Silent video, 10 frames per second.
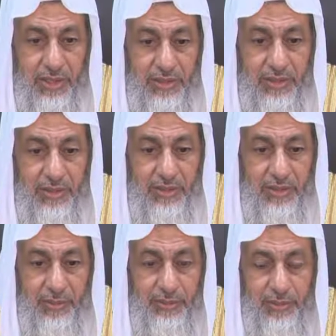حديث
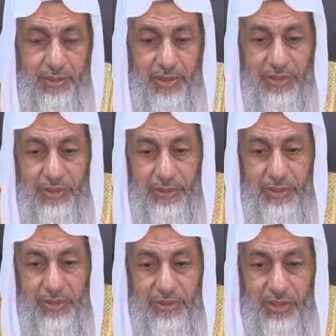الضب مع
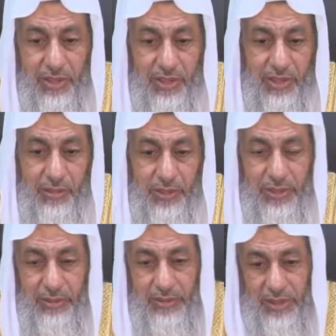النبي صلى الله
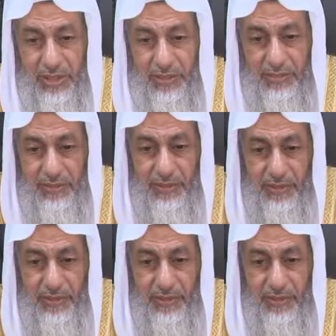عليه وسلم